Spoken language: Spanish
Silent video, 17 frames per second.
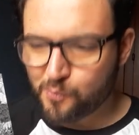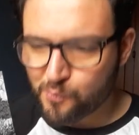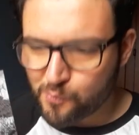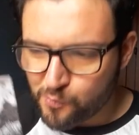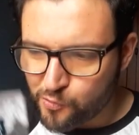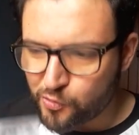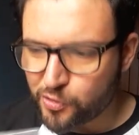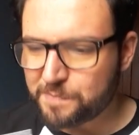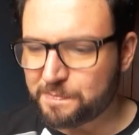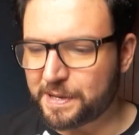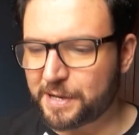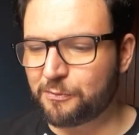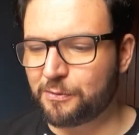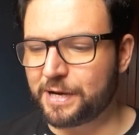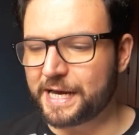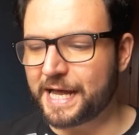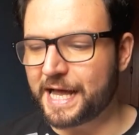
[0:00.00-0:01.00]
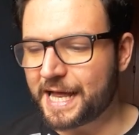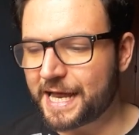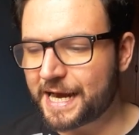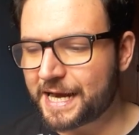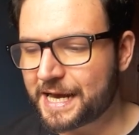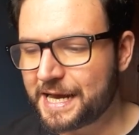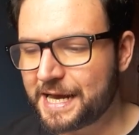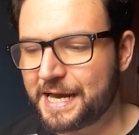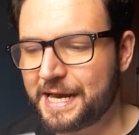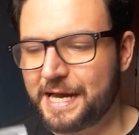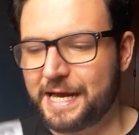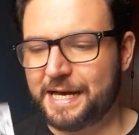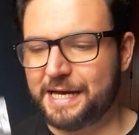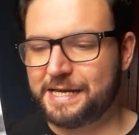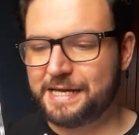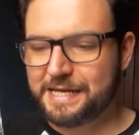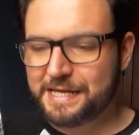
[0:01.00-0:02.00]
muy peculiar
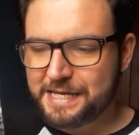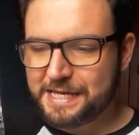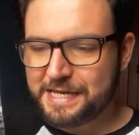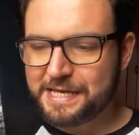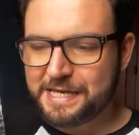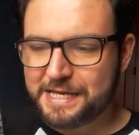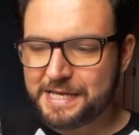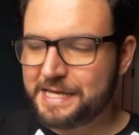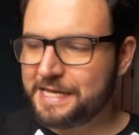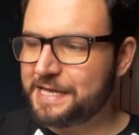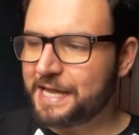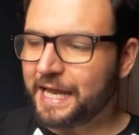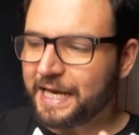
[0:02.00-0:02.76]
y